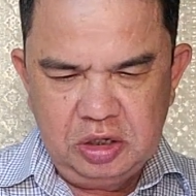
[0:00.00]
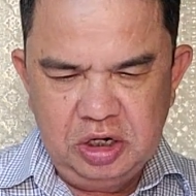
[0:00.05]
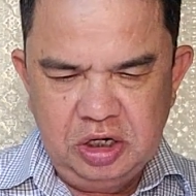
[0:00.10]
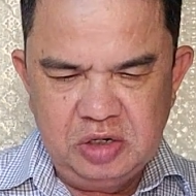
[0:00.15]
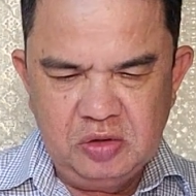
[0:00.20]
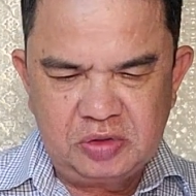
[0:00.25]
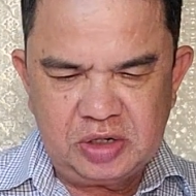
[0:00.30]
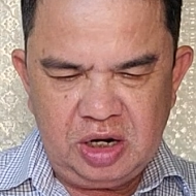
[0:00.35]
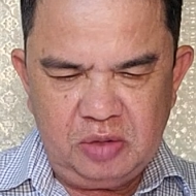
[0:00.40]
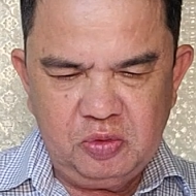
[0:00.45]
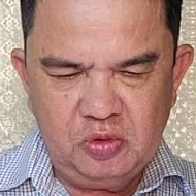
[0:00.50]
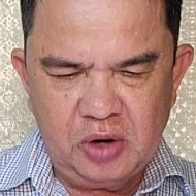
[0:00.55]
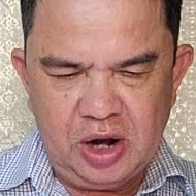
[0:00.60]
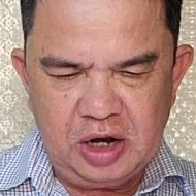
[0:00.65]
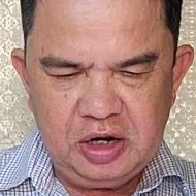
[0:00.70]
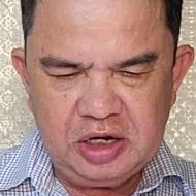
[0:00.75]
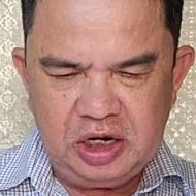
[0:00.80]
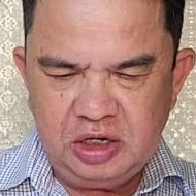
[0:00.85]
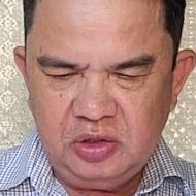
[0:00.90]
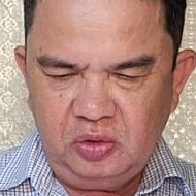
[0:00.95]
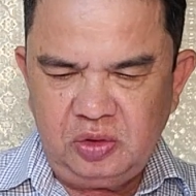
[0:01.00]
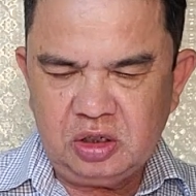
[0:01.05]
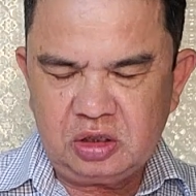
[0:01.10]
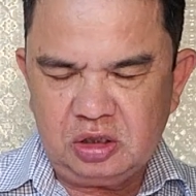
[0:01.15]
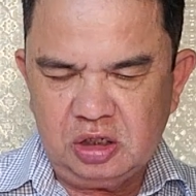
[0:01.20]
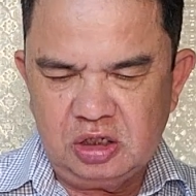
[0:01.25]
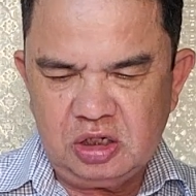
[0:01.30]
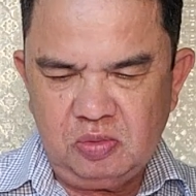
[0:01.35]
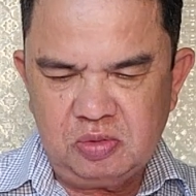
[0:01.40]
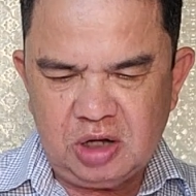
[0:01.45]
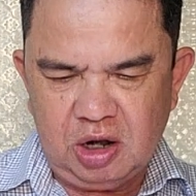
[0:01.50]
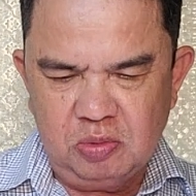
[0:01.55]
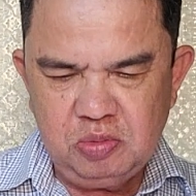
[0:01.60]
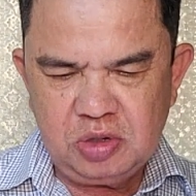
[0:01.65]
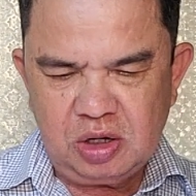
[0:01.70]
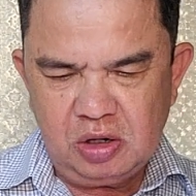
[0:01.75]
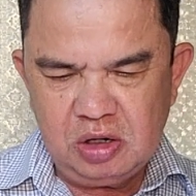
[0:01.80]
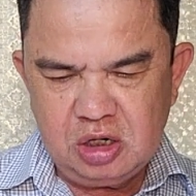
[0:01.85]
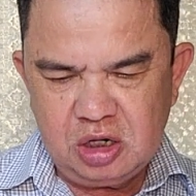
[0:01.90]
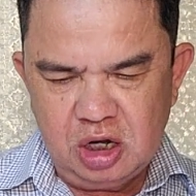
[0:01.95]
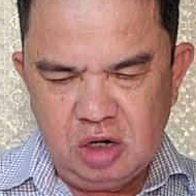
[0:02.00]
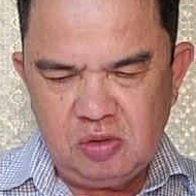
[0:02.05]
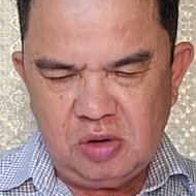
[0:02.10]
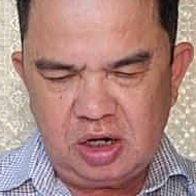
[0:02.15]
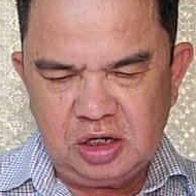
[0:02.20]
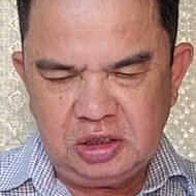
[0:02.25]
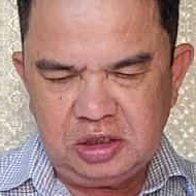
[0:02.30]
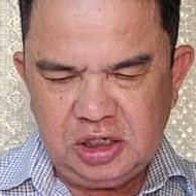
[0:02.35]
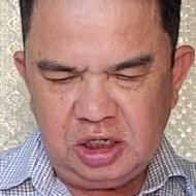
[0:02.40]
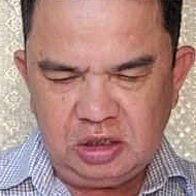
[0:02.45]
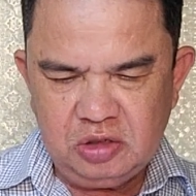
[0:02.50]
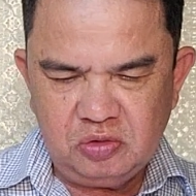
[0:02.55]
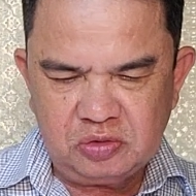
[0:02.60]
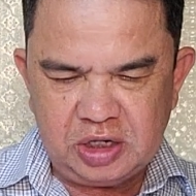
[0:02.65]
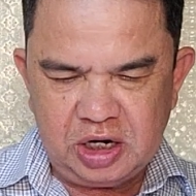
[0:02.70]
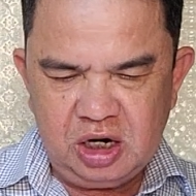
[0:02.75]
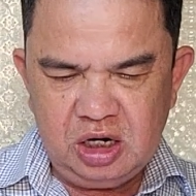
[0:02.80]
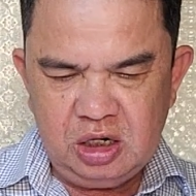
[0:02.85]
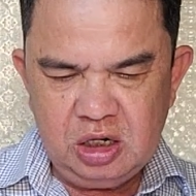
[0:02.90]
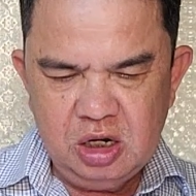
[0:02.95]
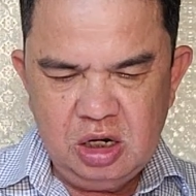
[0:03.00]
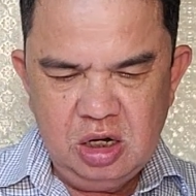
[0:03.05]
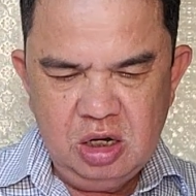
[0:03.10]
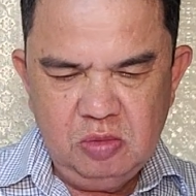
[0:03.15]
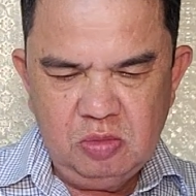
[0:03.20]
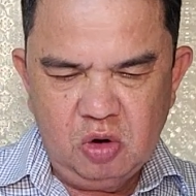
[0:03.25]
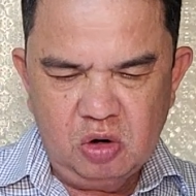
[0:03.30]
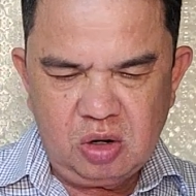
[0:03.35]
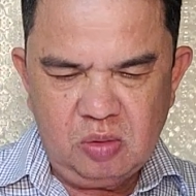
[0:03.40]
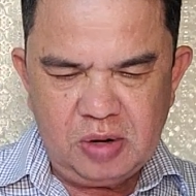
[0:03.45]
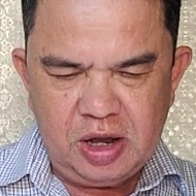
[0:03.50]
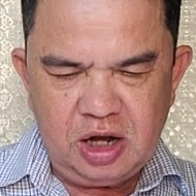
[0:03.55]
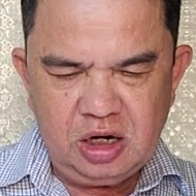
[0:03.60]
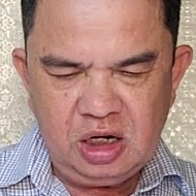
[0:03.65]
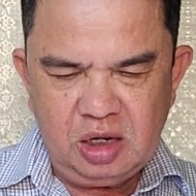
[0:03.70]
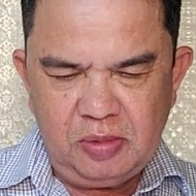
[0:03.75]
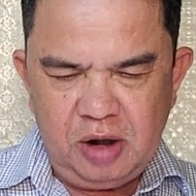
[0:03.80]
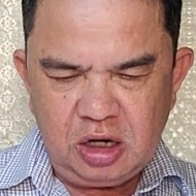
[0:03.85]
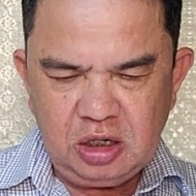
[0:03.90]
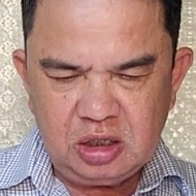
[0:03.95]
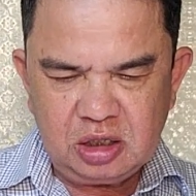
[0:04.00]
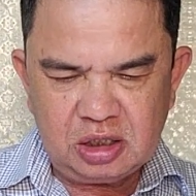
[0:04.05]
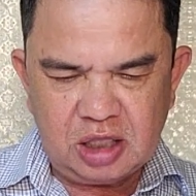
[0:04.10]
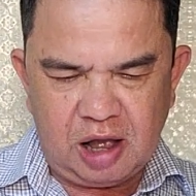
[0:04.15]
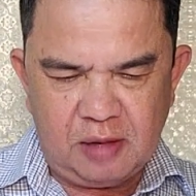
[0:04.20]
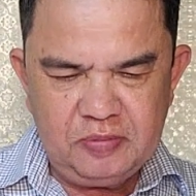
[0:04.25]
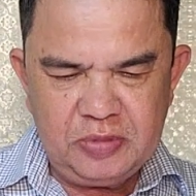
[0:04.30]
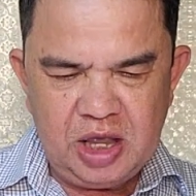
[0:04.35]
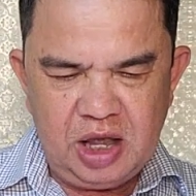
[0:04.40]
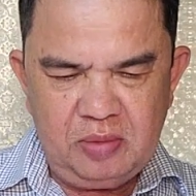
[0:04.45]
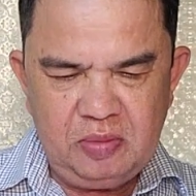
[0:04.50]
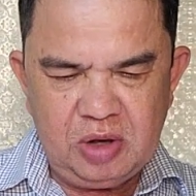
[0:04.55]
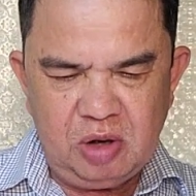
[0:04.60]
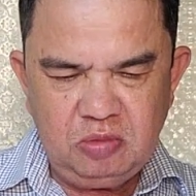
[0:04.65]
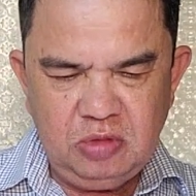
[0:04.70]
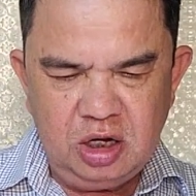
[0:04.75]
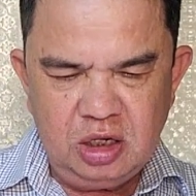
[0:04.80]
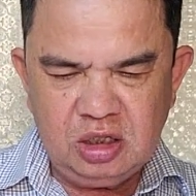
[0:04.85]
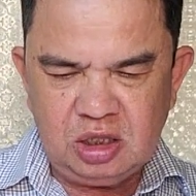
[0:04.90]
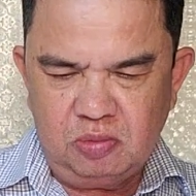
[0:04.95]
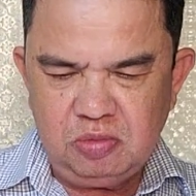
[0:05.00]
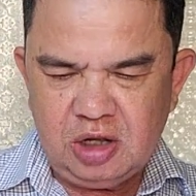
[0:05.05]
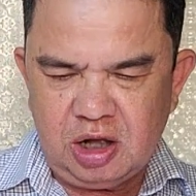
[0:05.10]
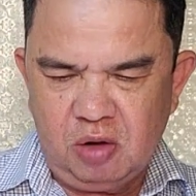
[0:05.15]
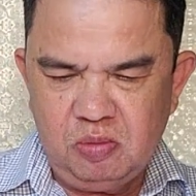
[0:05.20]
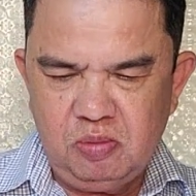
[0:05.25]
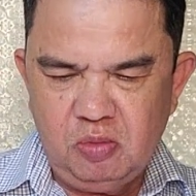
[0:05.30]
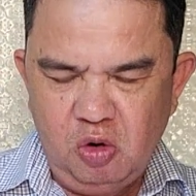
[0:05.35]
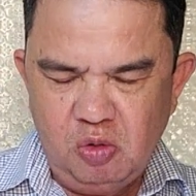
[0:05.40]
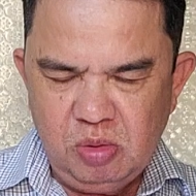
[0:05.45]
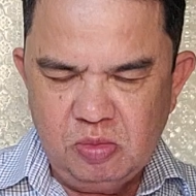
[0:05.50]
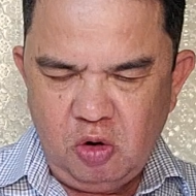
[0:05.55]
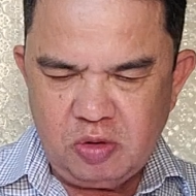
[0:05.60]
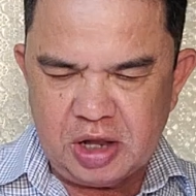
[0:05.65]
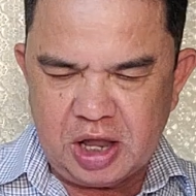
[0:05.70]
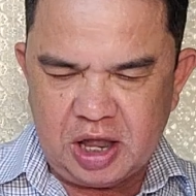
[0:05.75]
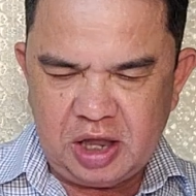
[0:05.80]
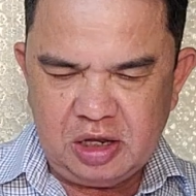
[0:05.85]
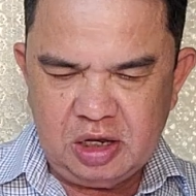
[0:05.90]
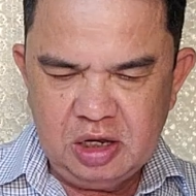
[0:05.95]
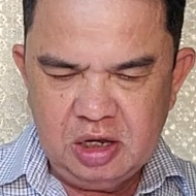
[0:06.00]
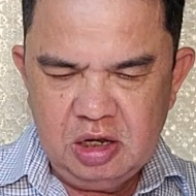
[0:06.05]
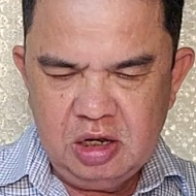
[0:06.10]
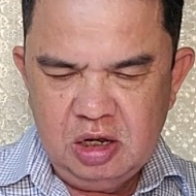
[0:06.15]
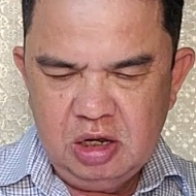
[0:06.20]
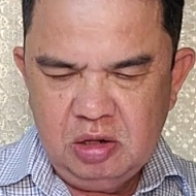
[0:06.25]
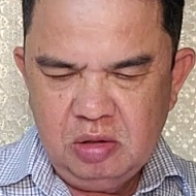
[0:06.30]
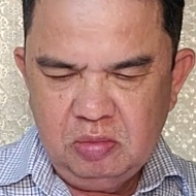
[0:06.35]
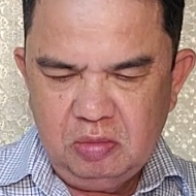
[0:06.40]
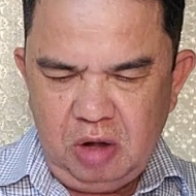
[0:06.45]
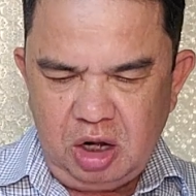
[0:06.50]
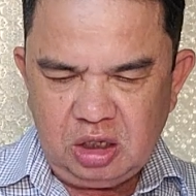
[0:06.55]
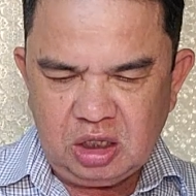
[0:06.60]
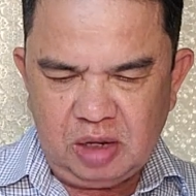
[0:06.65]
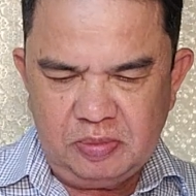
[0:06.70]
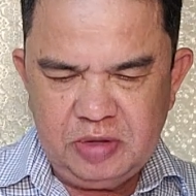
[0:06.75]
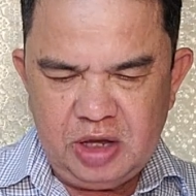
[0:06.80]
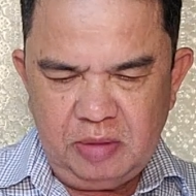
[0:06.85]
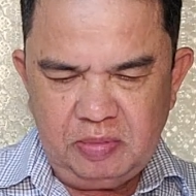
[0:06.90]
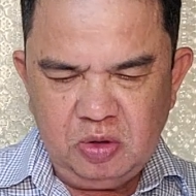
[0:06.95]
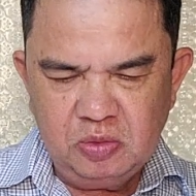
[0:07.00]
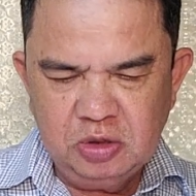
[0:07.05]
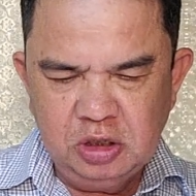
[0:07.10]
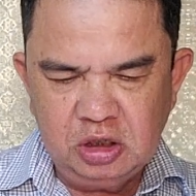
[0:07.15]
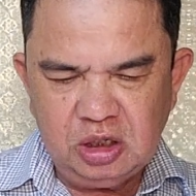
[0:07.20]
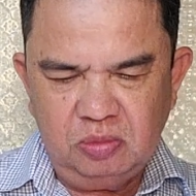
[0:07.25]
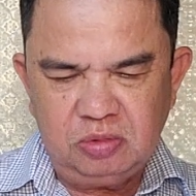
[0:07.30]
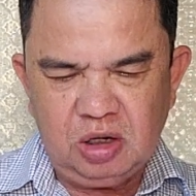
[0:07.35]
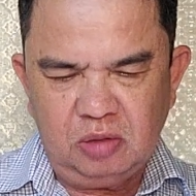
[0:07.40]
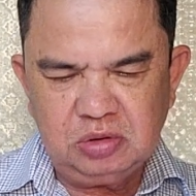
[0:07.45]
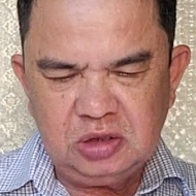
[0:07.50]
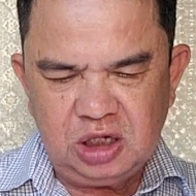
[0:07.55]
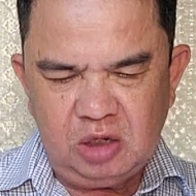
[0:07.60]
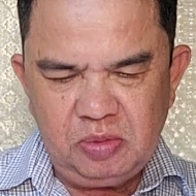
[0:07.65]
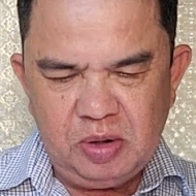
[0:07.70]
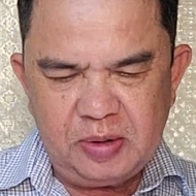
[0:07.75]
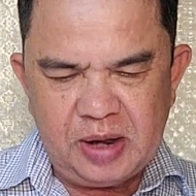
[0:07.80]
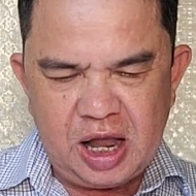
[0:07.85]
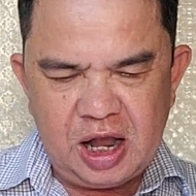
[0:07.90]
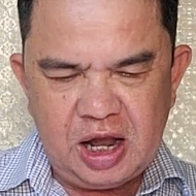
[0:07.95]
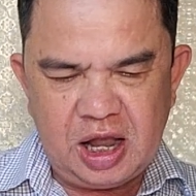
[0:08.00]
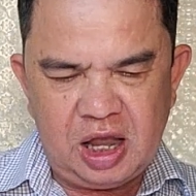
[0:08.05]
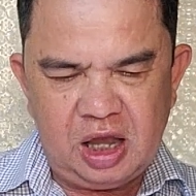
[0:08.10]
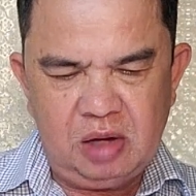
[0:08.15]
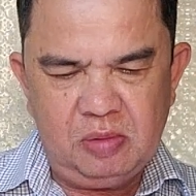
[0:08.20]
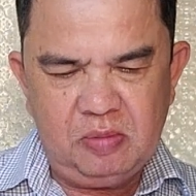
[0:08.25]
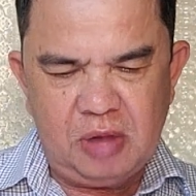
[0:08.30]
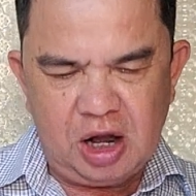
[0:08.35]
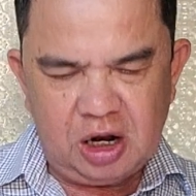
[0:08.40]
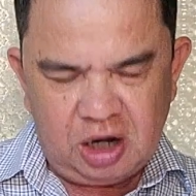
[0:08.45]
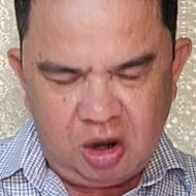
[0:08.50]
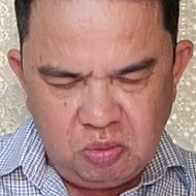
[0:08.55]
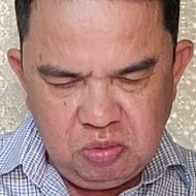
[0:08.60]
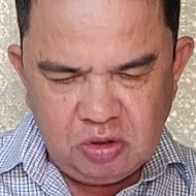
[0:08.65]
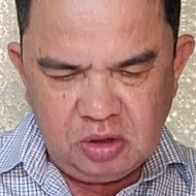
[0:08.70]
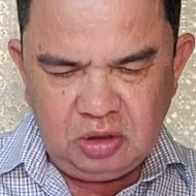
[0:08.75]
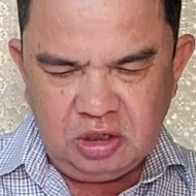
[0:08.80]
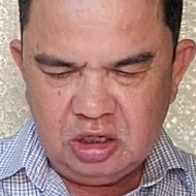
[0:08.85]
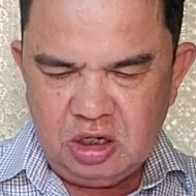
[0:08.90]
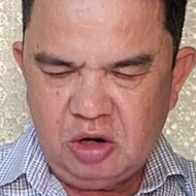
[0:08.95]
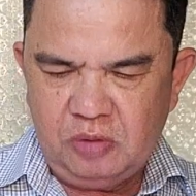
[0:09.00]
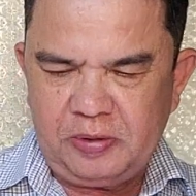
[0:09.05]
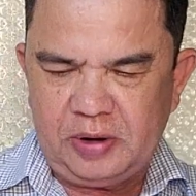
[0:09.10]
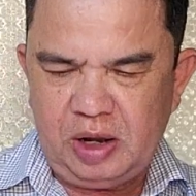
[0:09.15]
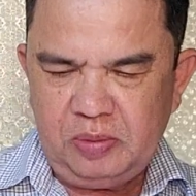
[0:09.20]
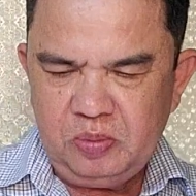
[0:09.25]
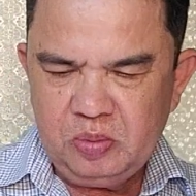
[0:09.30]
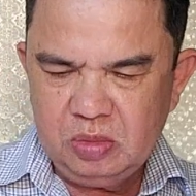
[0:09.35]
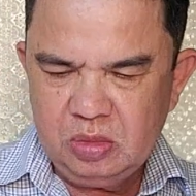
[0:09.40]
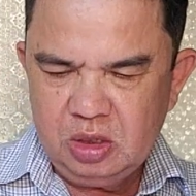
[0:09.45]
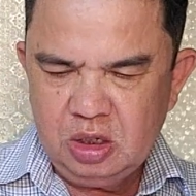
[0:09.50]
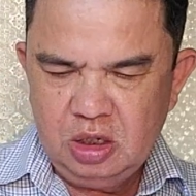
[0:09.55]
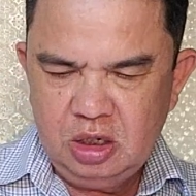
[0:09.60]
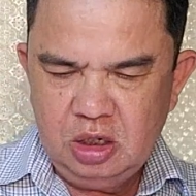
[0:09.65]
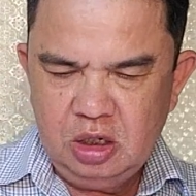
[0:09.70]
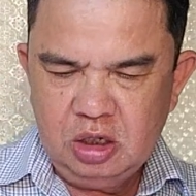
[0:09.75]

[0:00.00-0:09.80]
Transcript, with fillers: khi điều tra vụ án gây rối trật tự công cộng, cơ quan cảnh sát điều tra Bộ Công an đã bắt tạm giam ông Lân tổng cộng 41 ngày, bắt tạm giam ông Hướng tổng cộng 63 ngày mà không có lệnh hợp pháp.